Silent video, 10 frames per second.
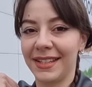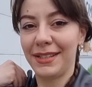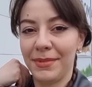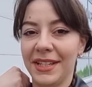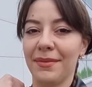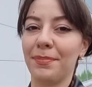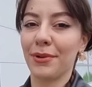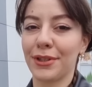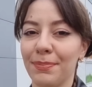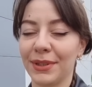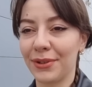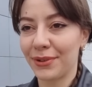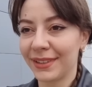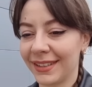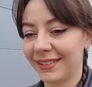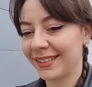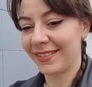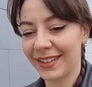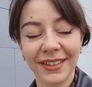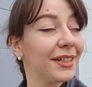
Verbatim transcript: Сзади меня пес-патрон. Наверное,